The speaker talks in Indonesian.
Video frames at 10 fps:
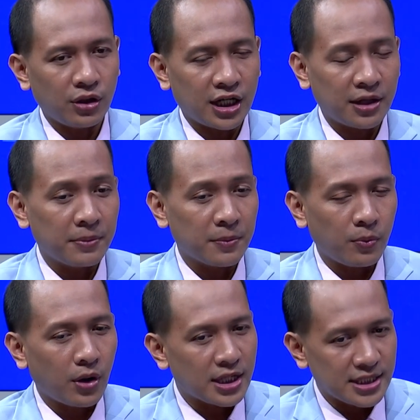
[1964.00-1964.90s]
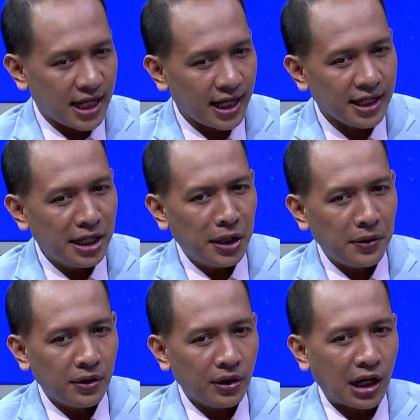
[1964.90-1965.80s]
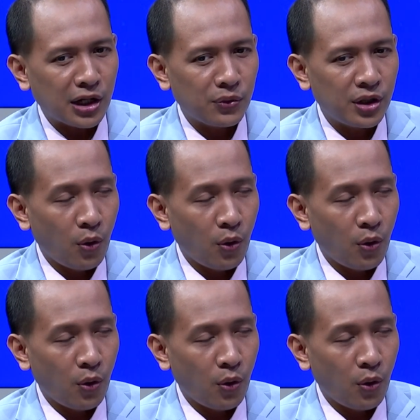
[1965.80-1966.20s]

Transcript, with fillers: orang yang berpuasa karena udah